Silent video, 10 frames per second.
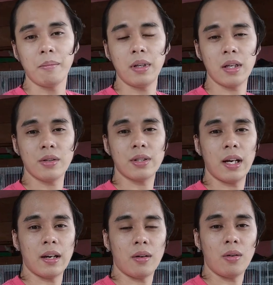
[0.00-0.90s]
bigyan niyo
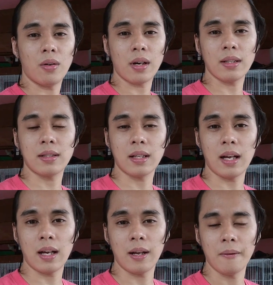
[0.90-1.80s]
sila ng oras
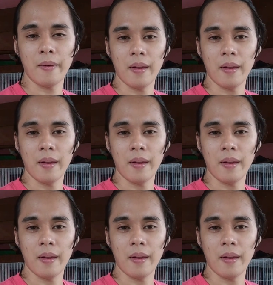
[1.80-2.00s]
na